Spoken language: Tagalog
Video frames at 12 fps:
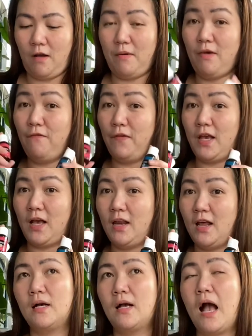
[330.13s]
may free ka
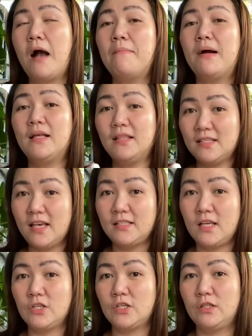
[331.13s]
na ang maganda sa
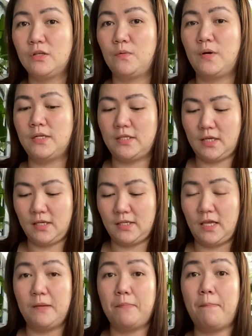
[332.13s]
essential rewards
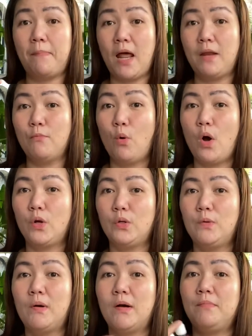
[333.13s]
kasi napaplan mo kung ano
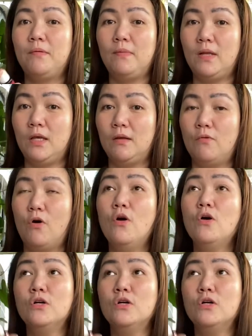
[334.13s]
yung mga bibilihin mo.